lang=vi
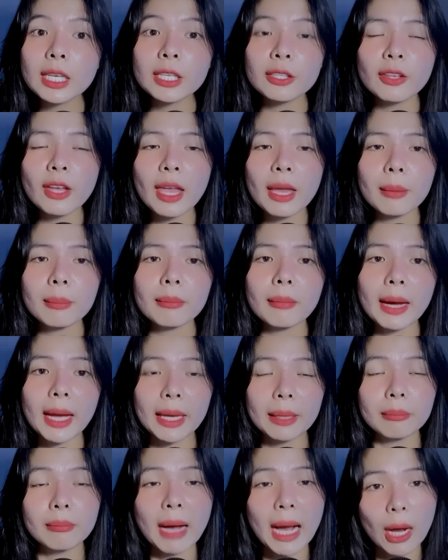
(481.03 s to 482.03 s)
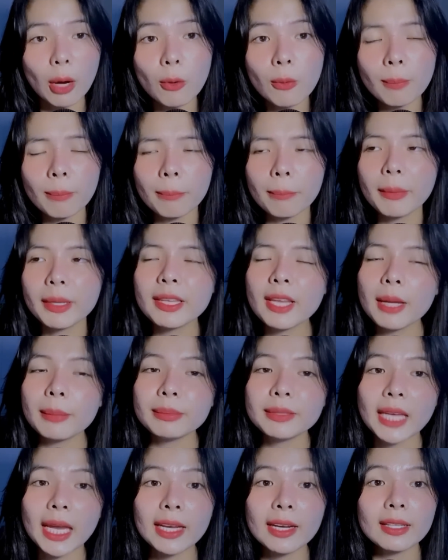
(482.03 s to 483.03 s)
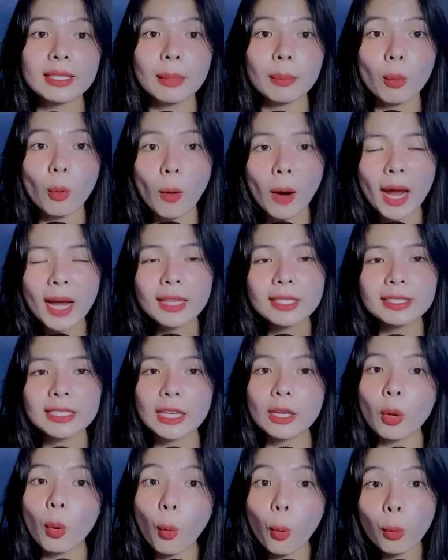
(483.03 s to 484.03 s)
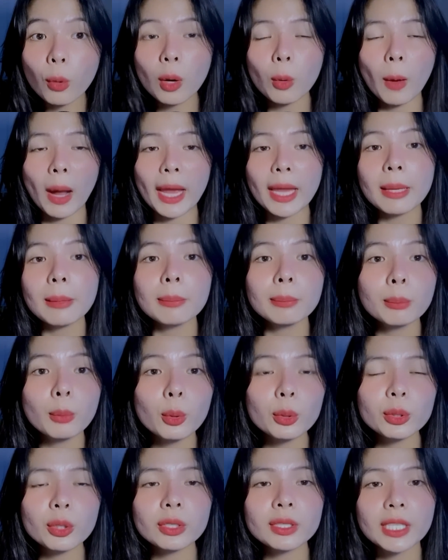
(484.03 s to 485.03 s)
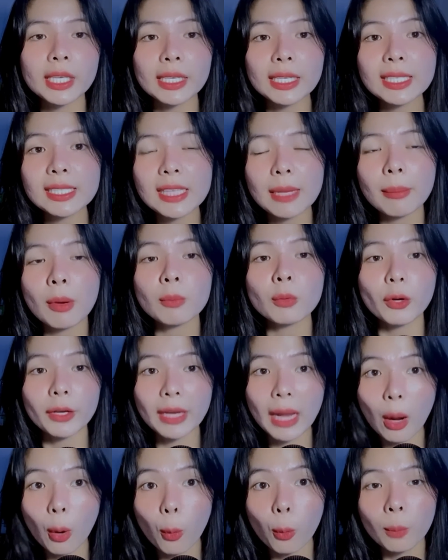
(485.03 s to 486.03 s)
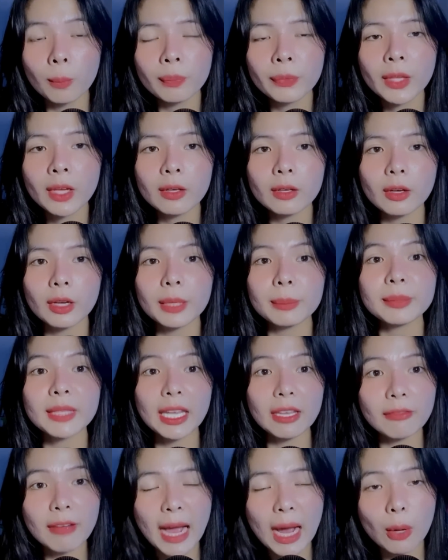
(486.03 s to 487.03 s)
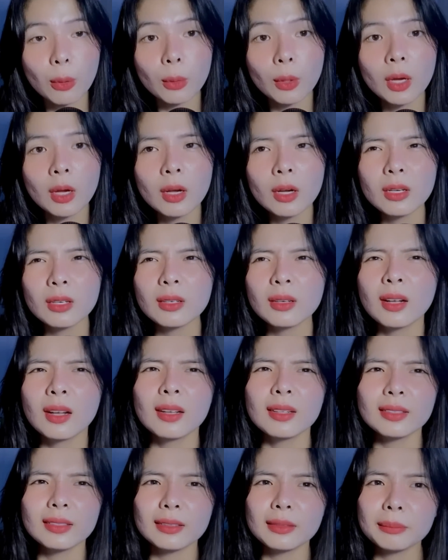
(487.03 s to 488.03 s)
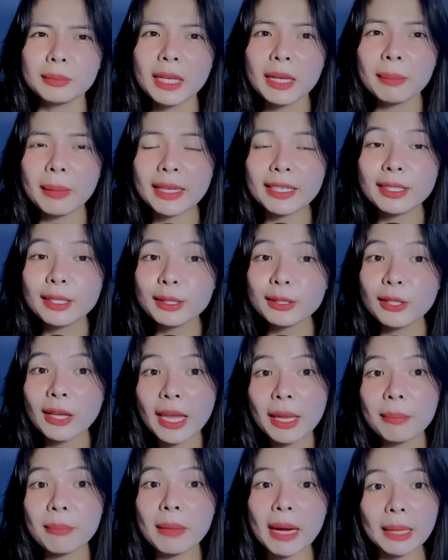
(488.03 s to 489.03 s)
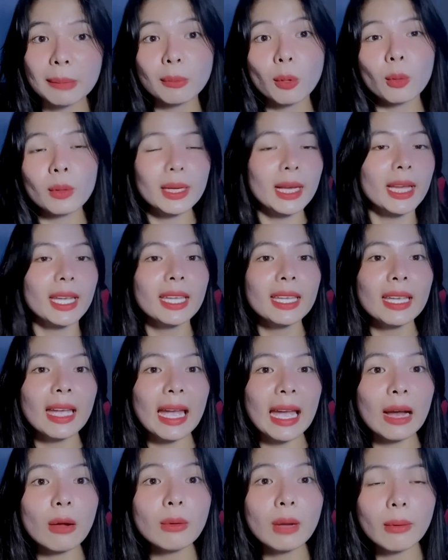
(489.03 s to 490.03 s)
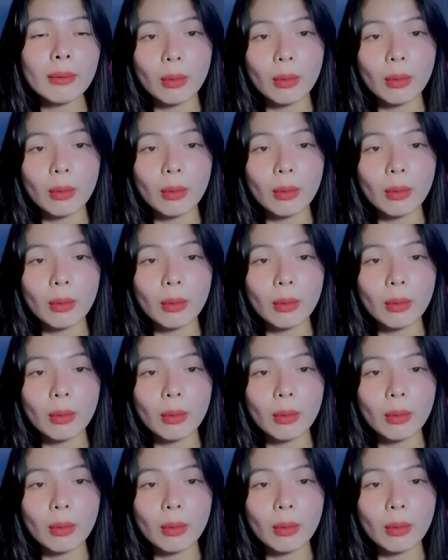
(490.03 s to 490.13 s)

tiền cho em bạn bảo bây giờ em chạy ra tạp hóa chạy u ra ngoài mua cho chị cái xà bông gội đầu rồi em chạy vào cái bạn đưa cho em bạn một cái áo